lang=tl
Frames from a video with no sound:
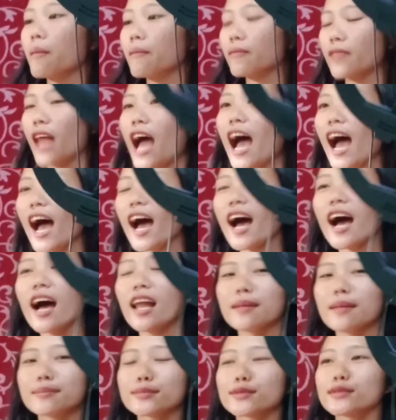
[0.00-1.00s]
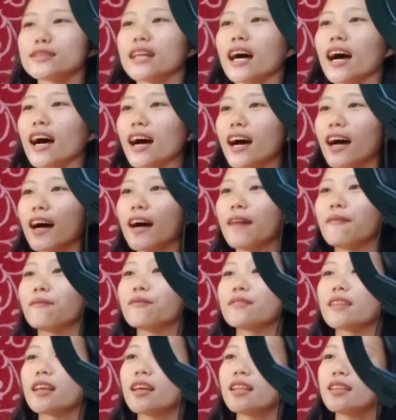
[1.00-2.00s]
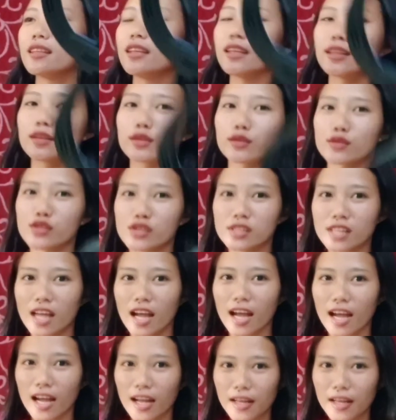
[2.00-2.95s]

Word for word: ah, alam ko na. Dito siya.